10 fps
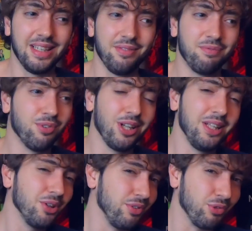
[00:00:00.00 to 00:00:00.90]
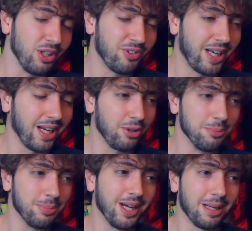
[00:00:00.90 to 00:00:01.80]
e volendo vi vuole fare anche
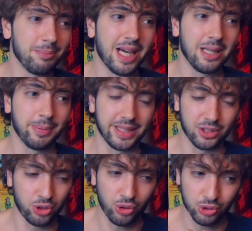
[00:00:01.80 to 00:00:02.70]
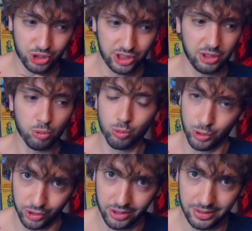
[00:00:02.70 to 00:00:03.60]
un po' arrabbiare perché sono
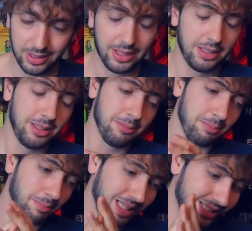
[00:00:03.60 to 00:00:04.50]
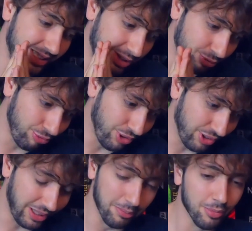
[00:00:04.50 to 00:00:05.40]
sicuro ma
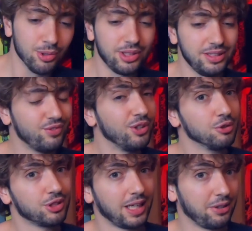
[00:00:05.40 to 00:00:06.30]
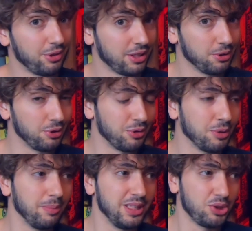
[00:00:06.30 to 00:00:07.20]
sicuro che molti di voi non saranno d'accordo
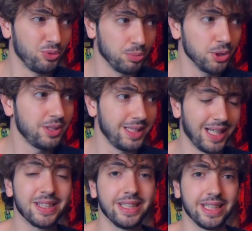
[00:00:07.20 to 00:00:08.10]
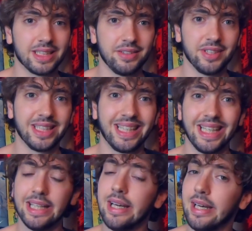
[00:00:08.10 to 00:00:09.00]
con me su molti dei lati negativi
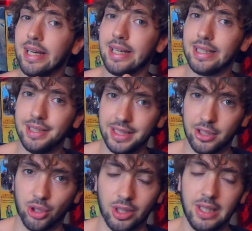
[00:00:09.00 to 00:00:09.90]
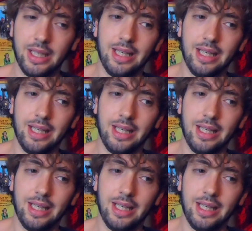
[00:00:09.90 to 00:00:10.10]
che dirò